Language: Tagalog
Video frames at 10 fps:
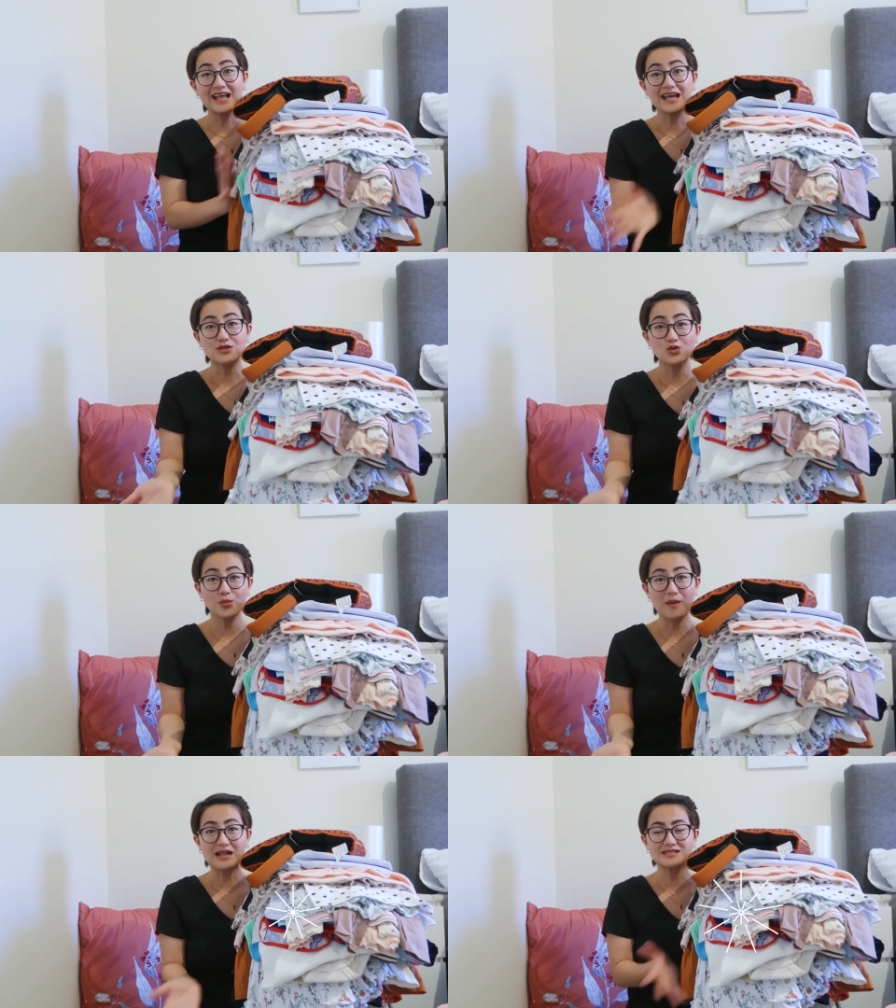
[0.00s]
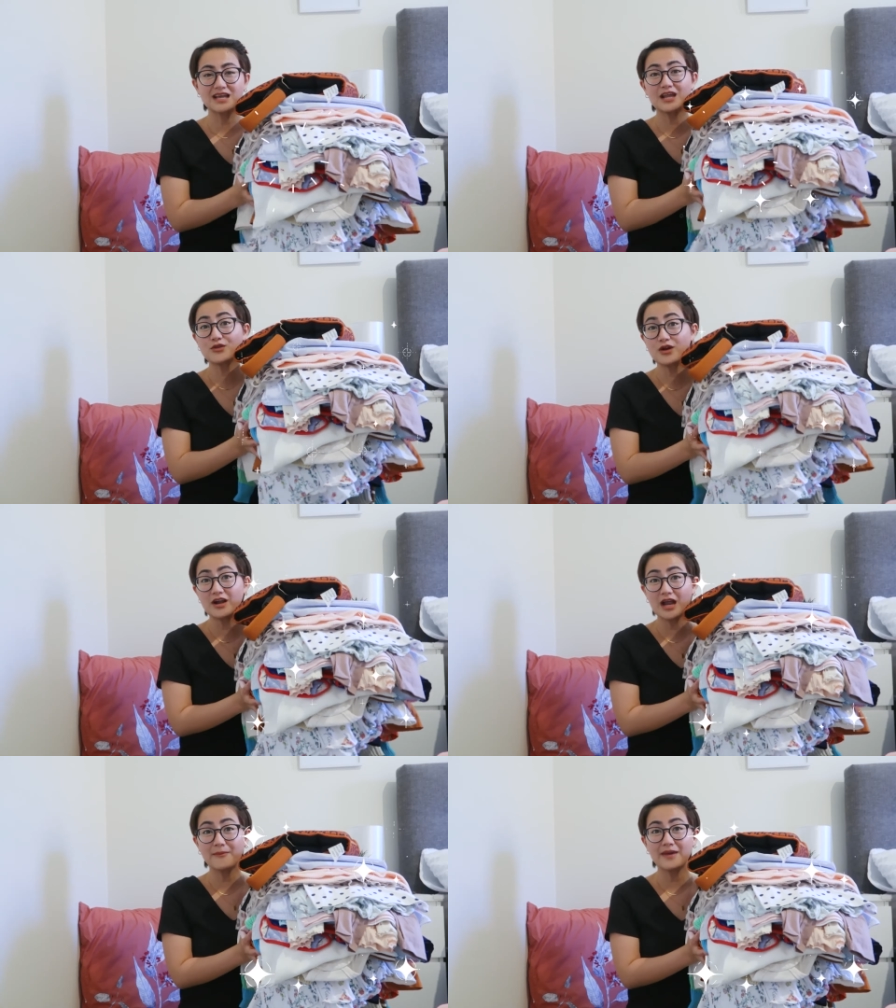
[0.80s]
I got two pants na ganito
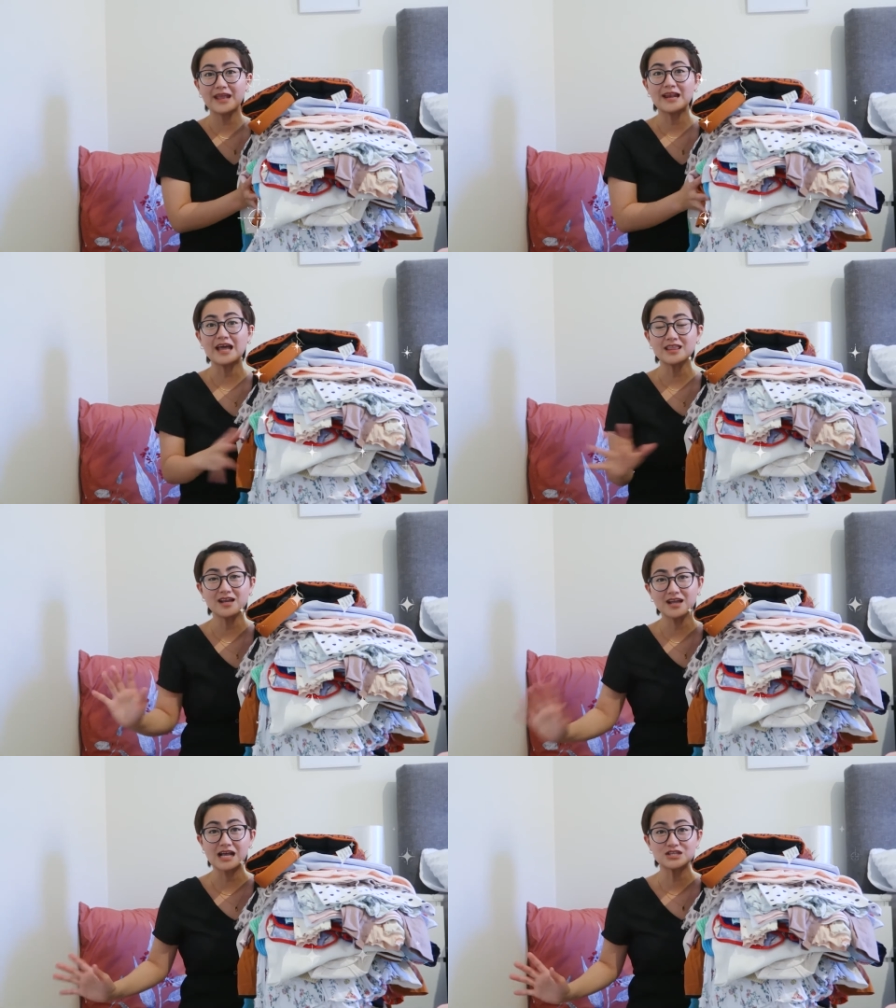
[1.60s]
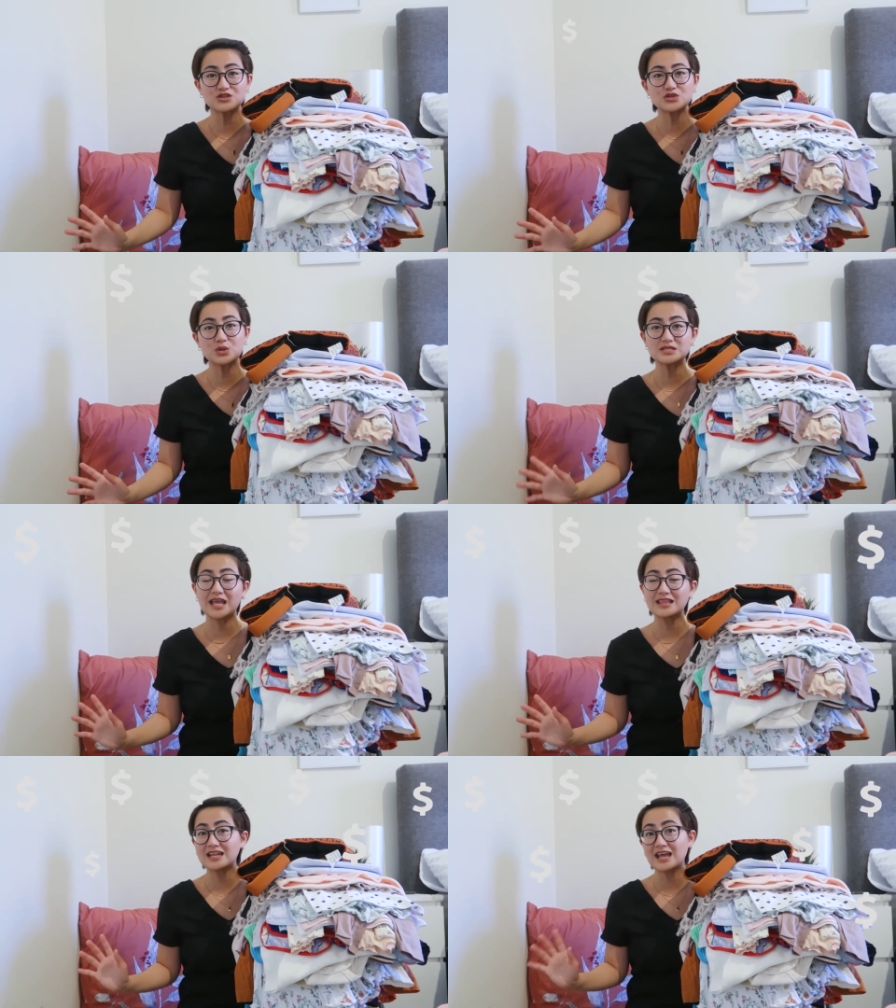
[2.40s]
karami and lahat ng nagastos is
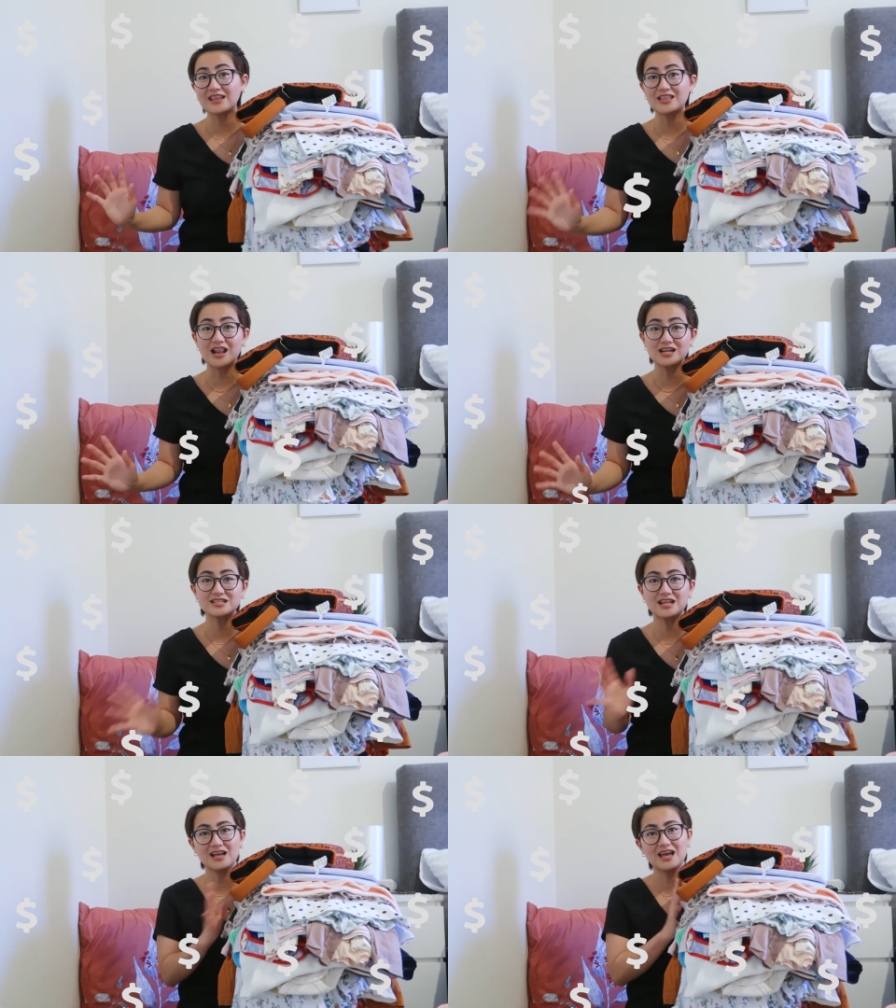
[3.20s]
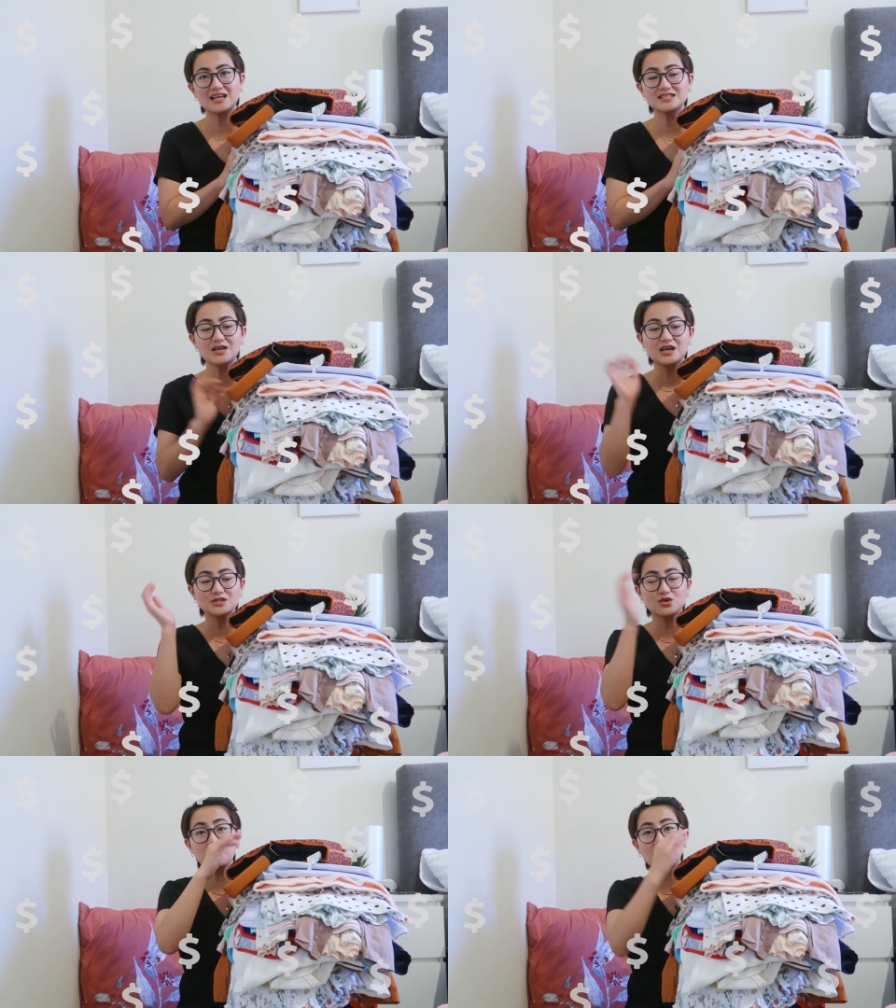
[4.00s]
$89 lang guys.
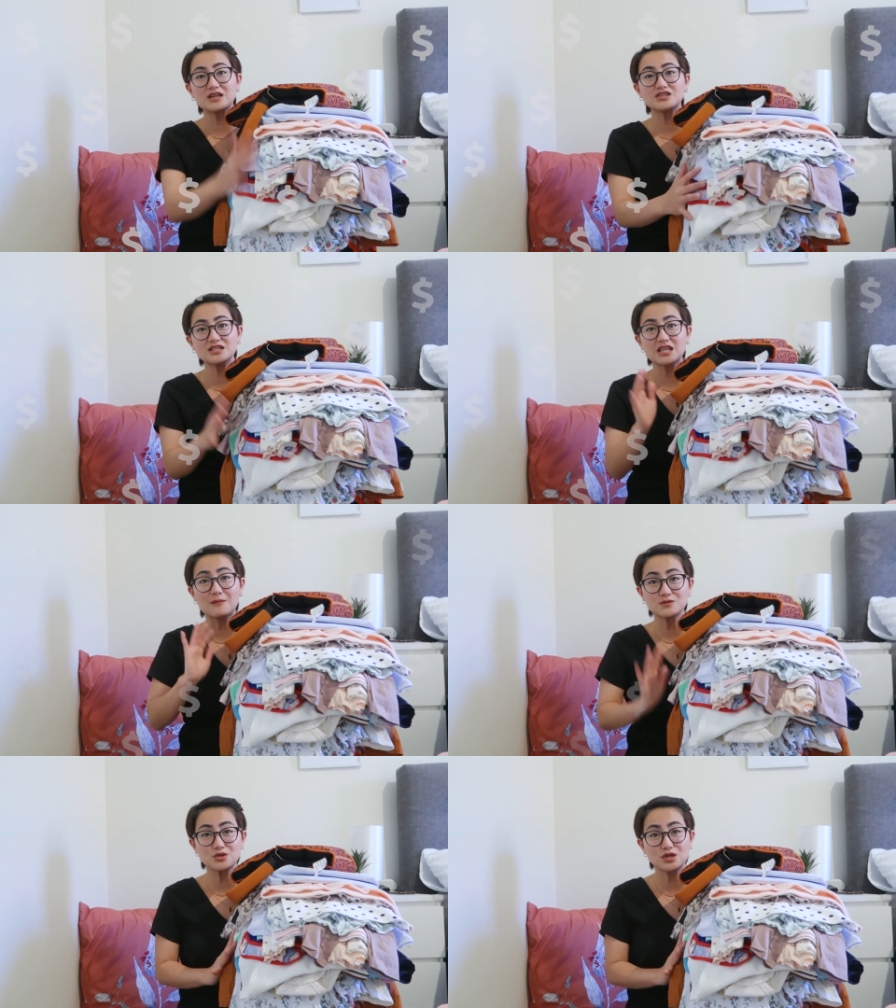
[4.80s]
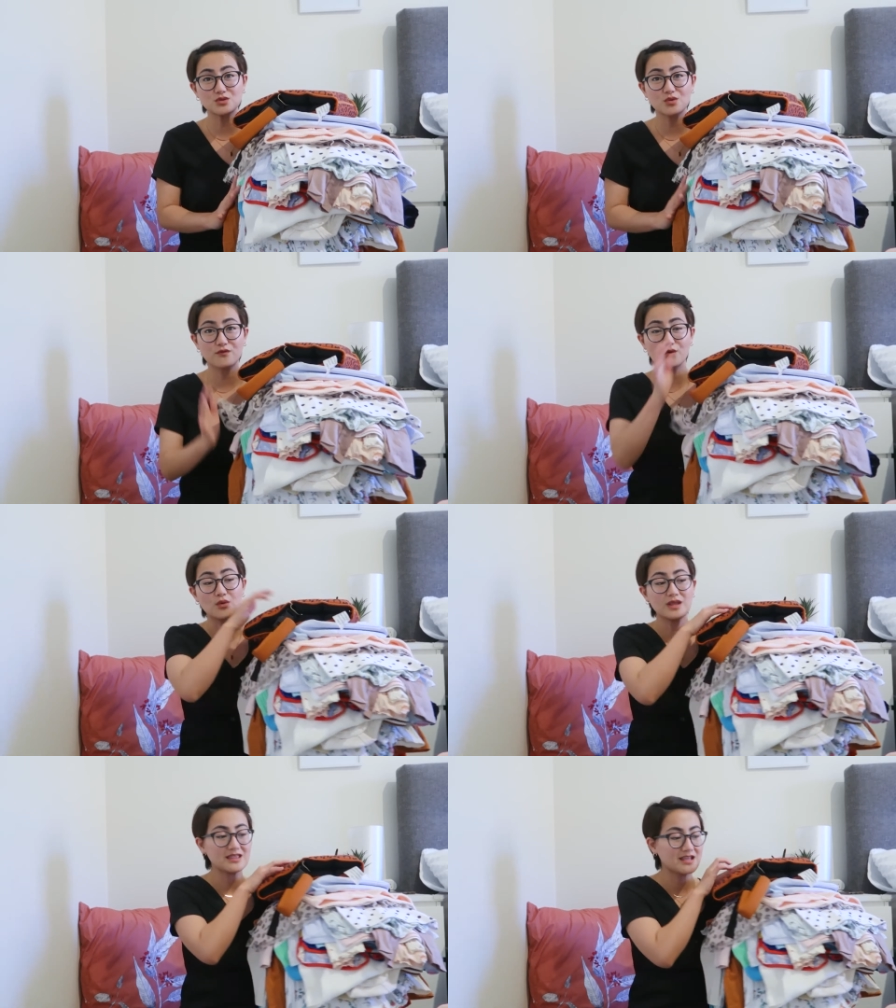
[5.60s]
So imagine times 2 nito for
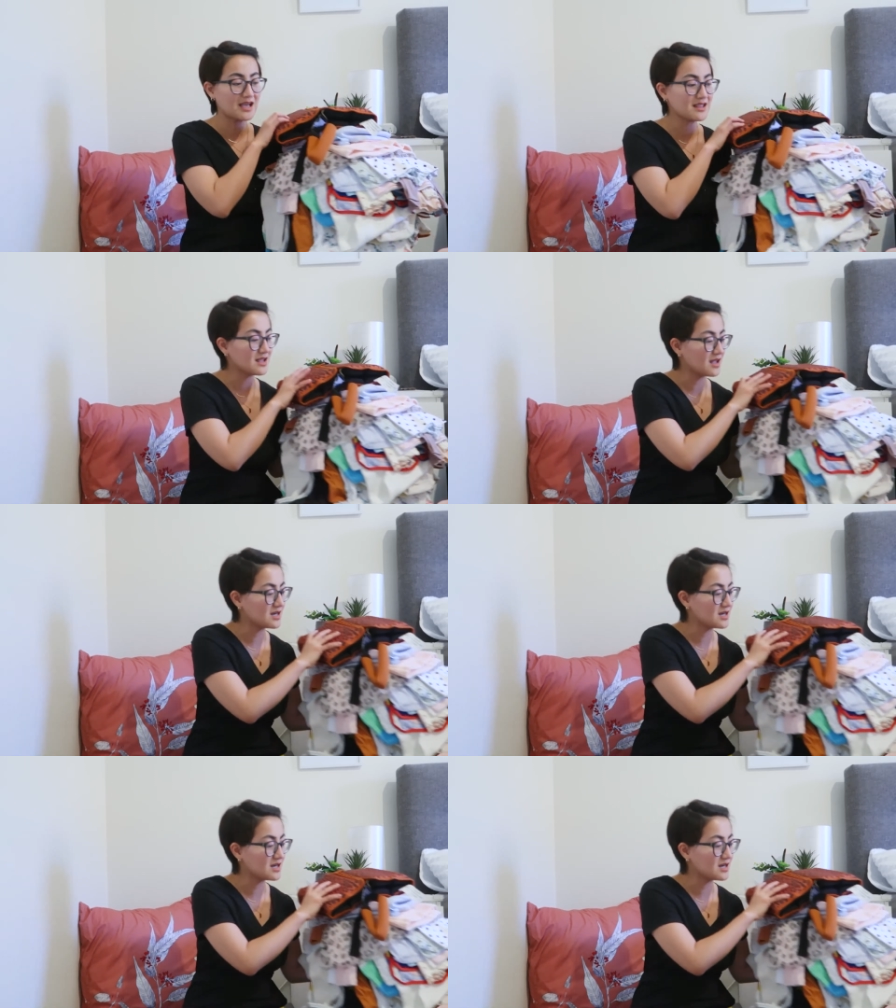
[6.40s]
only $89.